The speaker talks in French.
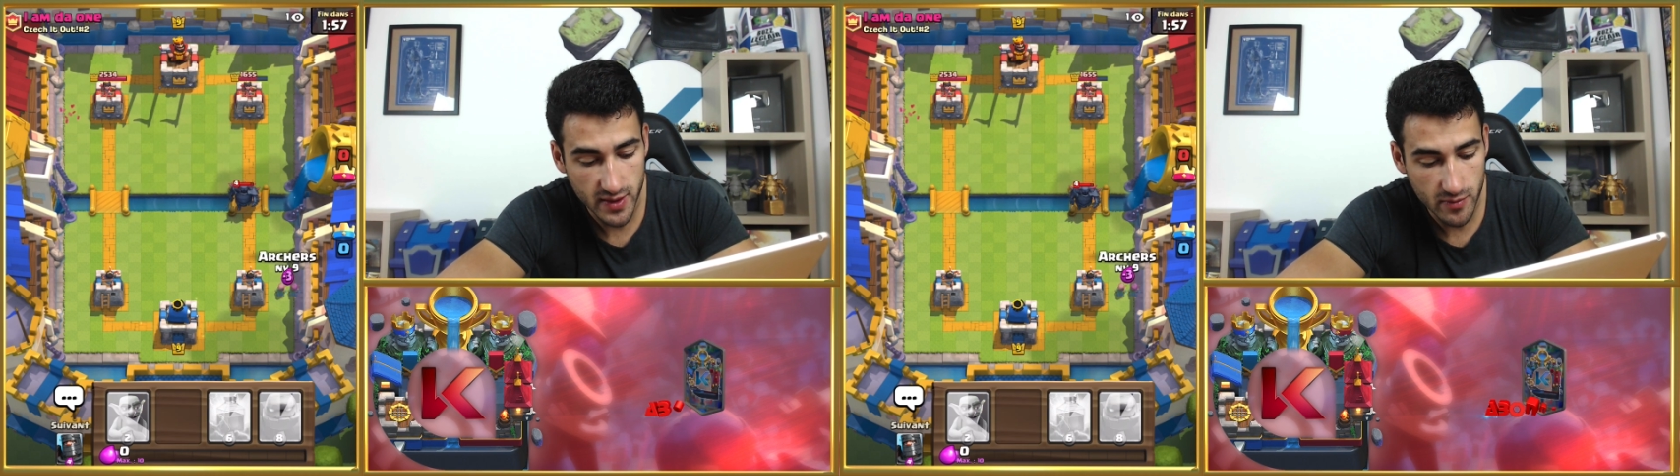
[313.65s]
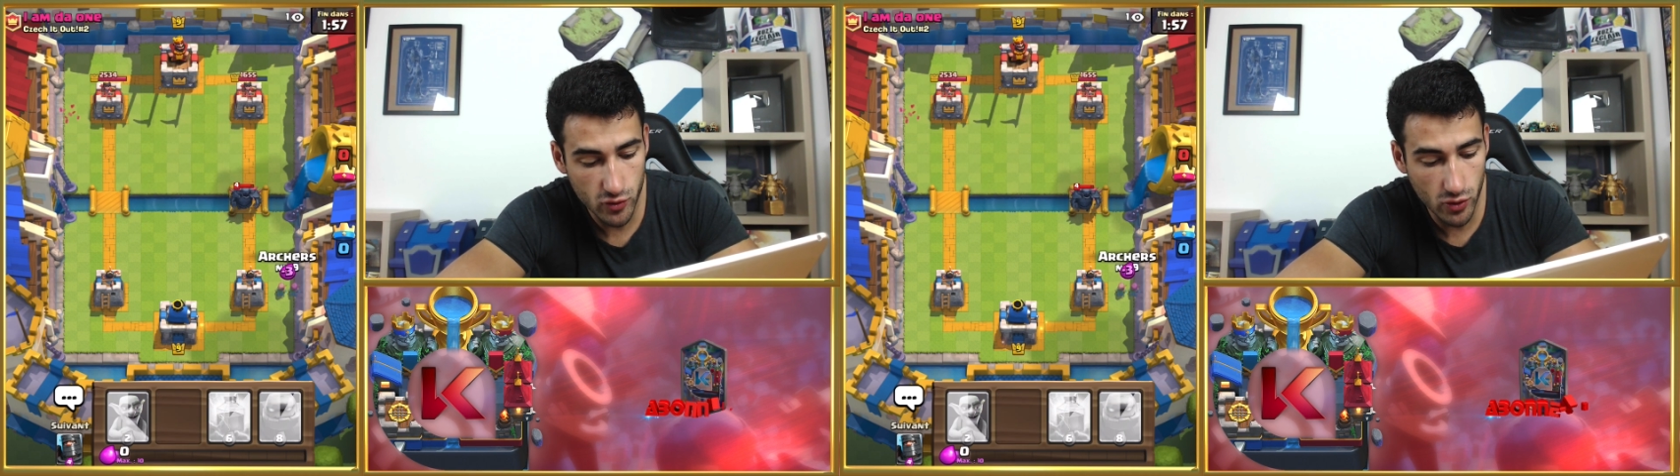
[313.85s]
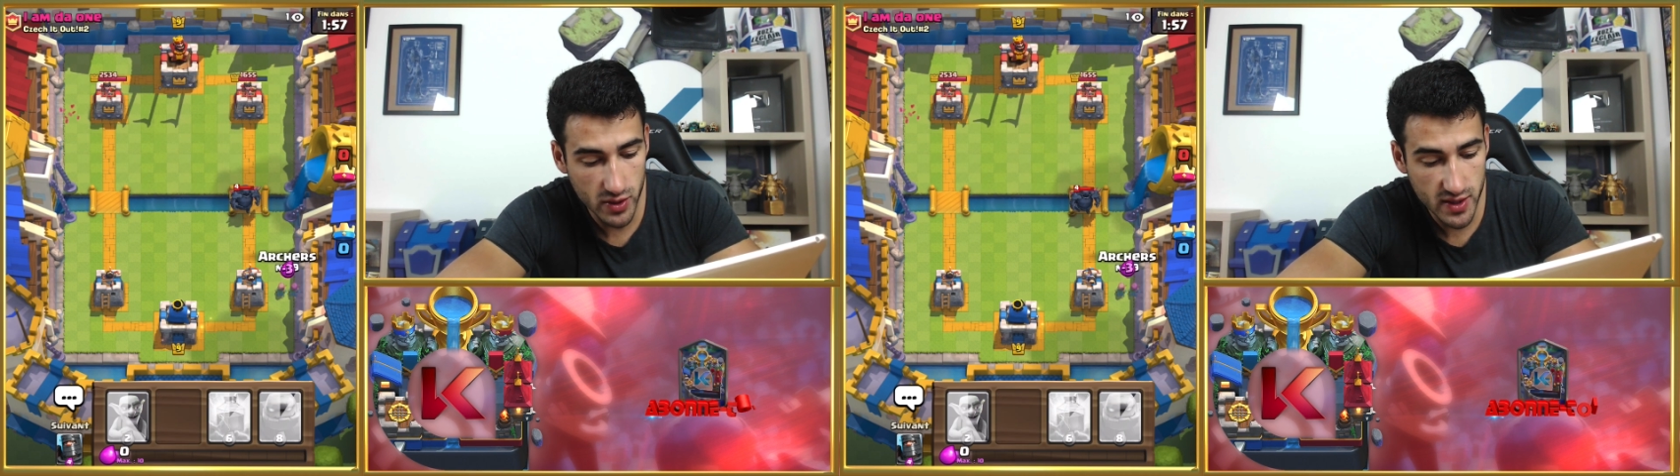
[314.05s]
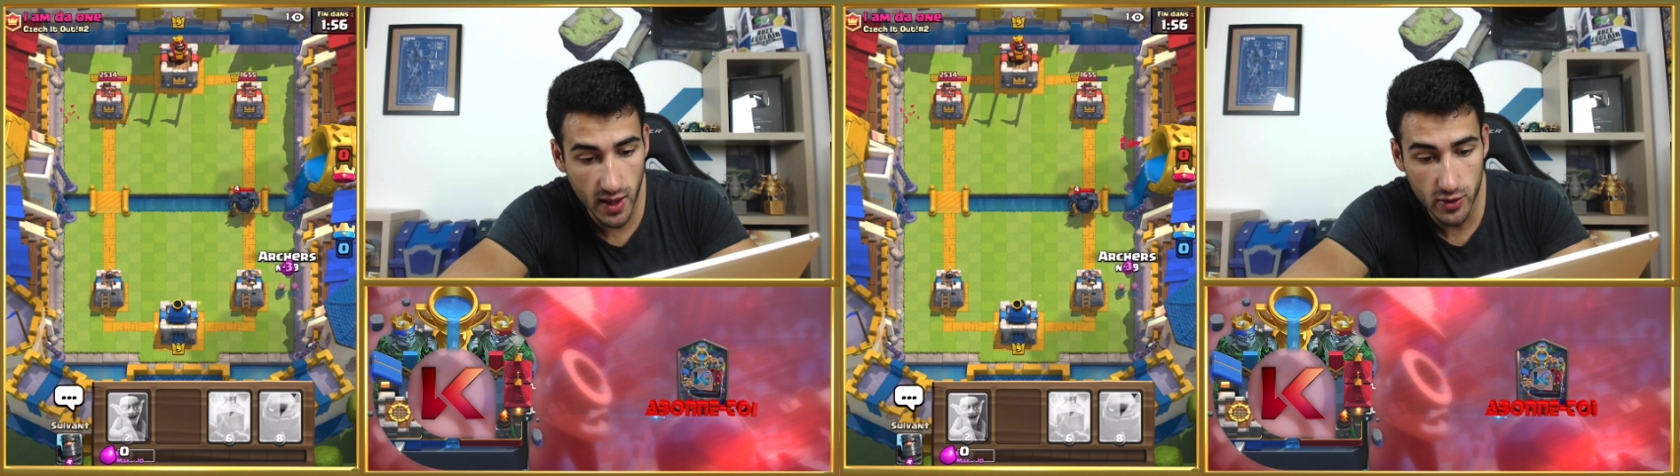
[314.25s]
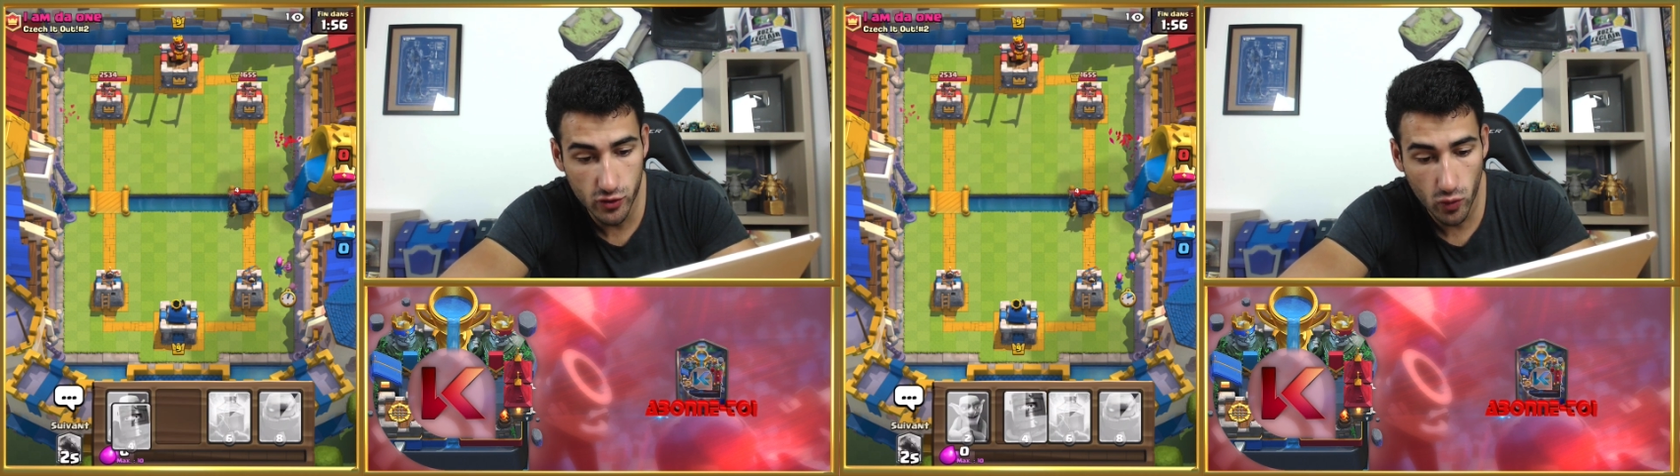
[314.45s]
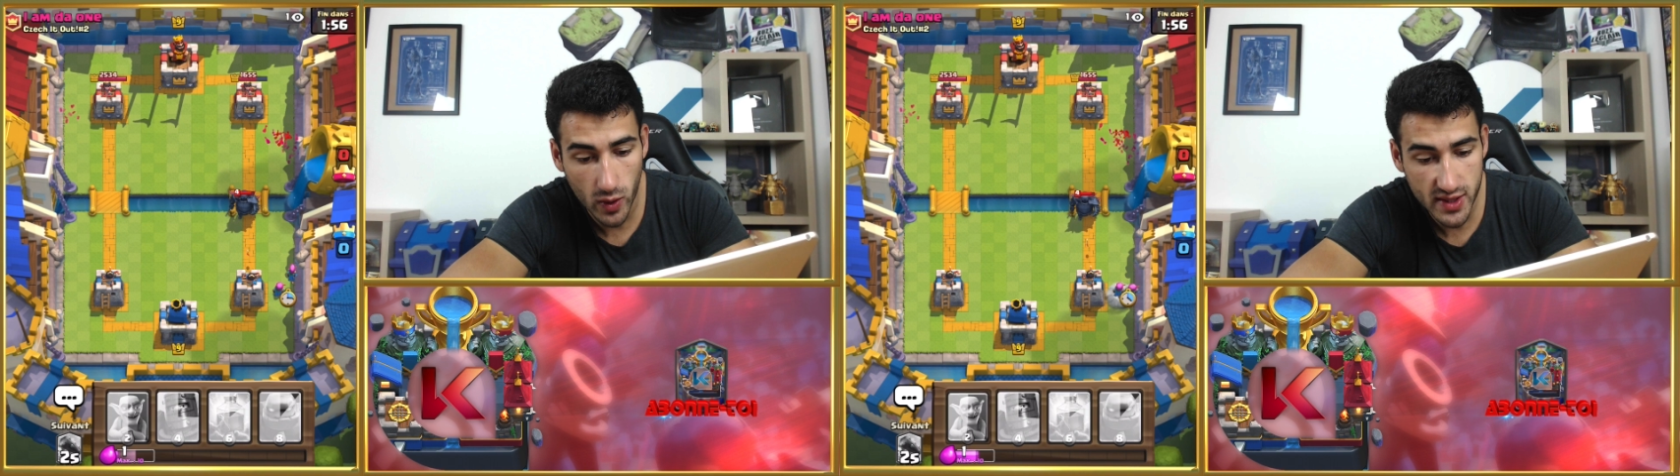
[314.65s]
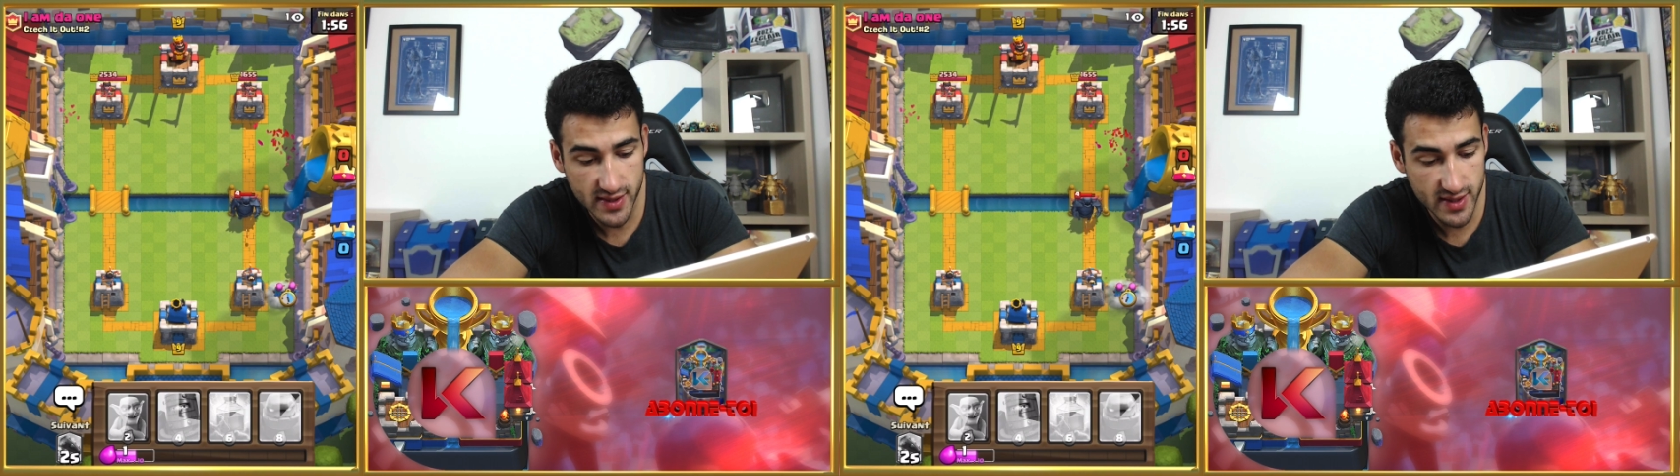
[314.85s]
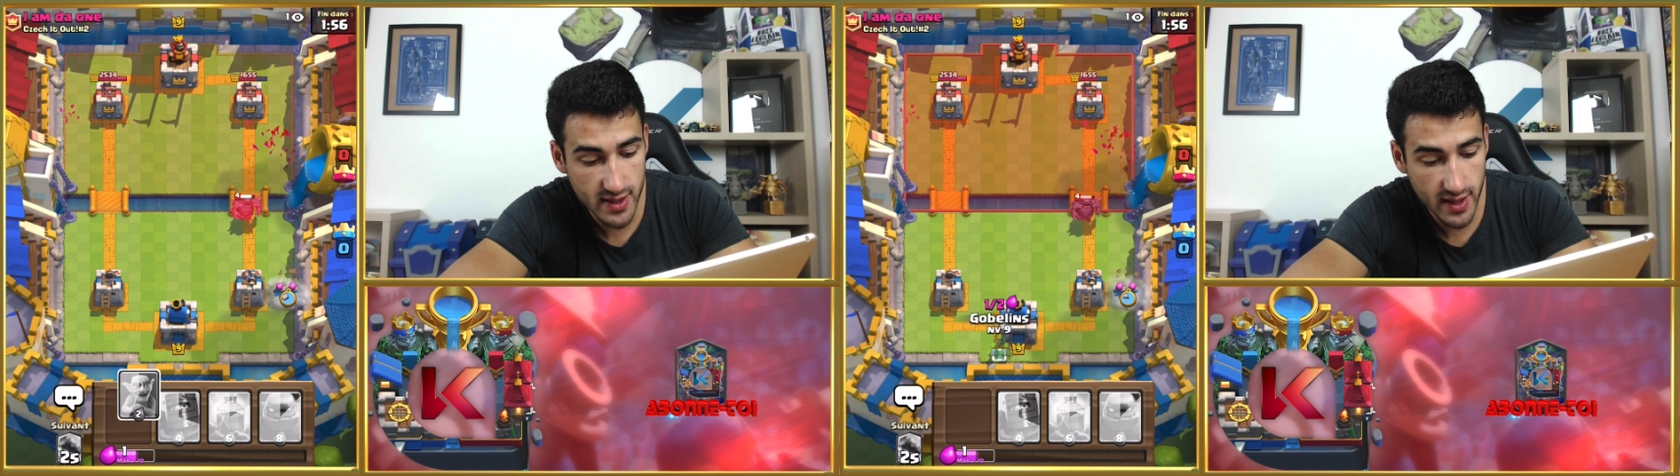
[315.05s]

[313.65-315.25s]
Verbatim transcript: 2, 3 euh, ici.